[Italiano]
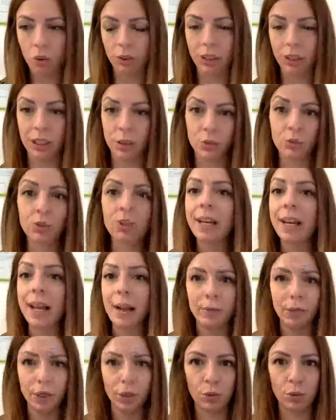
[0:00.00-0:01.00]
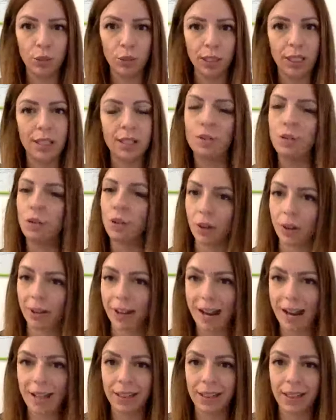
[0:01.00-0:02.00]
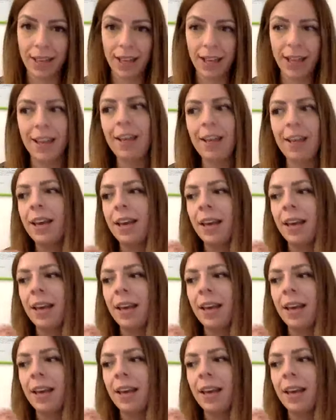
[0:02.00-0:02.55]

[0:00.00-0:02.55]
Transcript: quindi tutte le abitudini scorrette